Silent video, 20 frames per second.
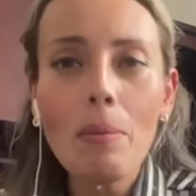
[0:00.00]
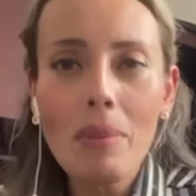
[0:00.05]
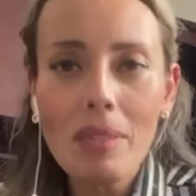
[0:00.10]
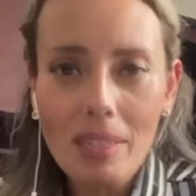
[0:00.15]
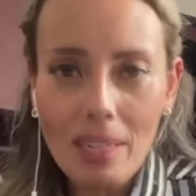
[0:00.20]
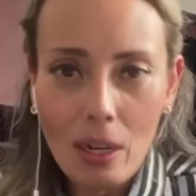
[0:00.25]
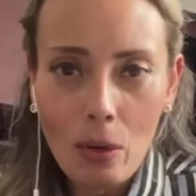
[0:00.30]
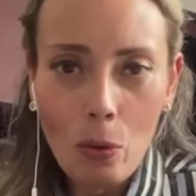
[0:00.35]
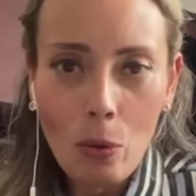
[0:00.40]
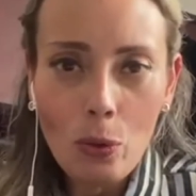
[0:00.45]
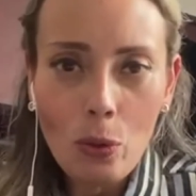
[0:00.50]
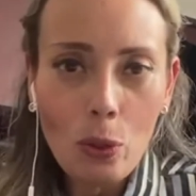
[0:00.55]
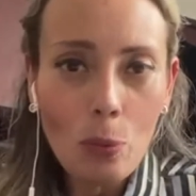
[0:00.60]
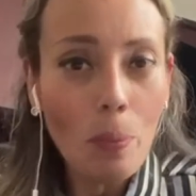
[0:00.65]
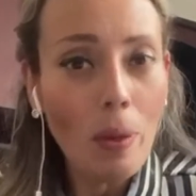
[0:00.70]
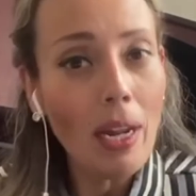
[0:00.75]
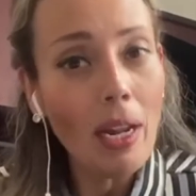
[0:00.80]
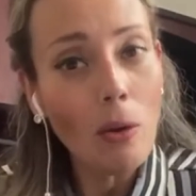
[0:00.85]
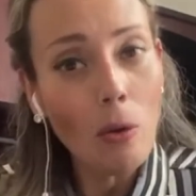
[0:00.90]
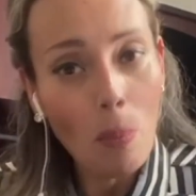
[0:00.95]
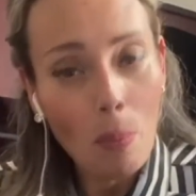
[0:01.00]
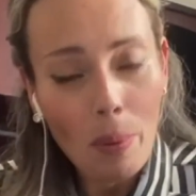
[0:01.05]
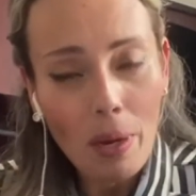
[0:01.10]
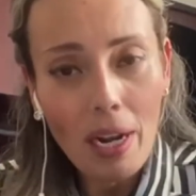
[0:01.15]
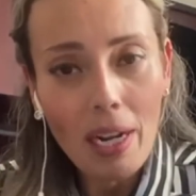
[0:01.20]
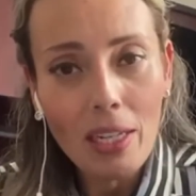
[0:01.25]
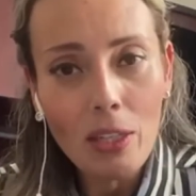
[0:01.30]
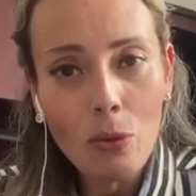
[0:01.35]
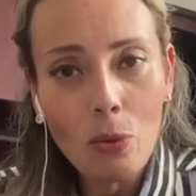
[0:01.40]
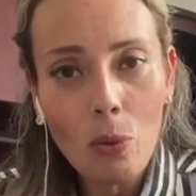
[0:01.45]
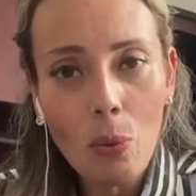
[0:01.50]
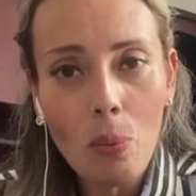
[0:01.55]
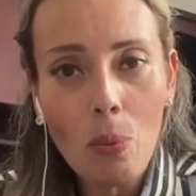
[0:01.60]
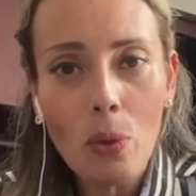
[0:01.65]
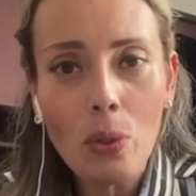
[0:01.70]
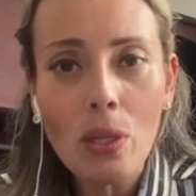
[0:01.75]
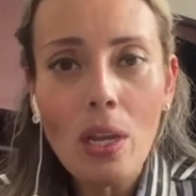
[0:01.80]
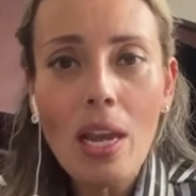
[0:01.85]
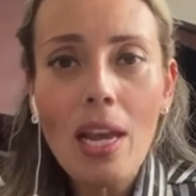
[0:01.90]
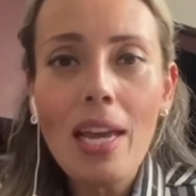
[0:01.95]
más recursos para comprar
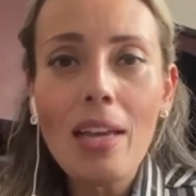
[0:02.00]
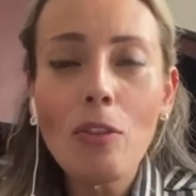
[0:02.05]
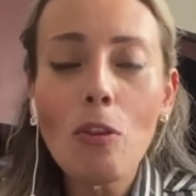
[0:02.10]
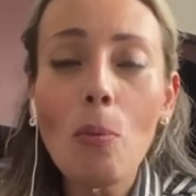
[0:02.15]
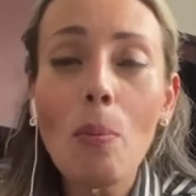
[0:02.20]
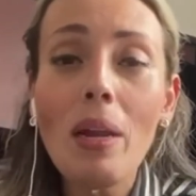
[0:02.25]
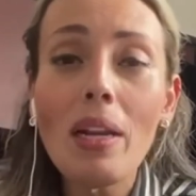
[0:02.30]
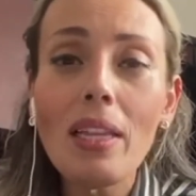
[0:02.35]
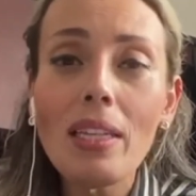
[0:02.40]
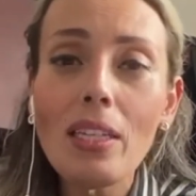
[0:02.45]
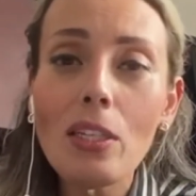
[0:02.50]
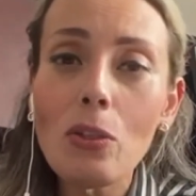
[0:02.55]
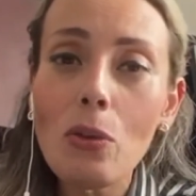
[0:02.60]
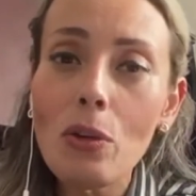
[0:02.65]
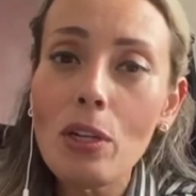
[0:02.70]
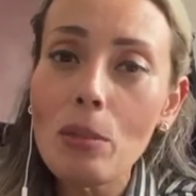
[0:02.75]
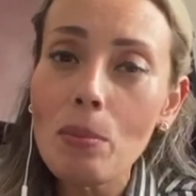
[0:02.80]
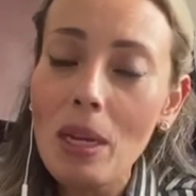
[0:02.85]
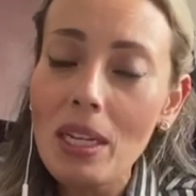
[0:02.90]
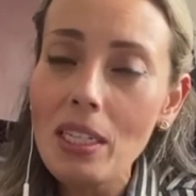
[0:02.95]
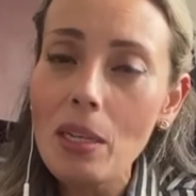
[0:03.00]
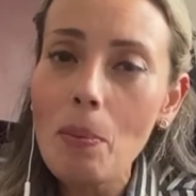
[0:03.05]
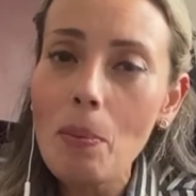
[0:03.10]
insumos, tomar decisiones más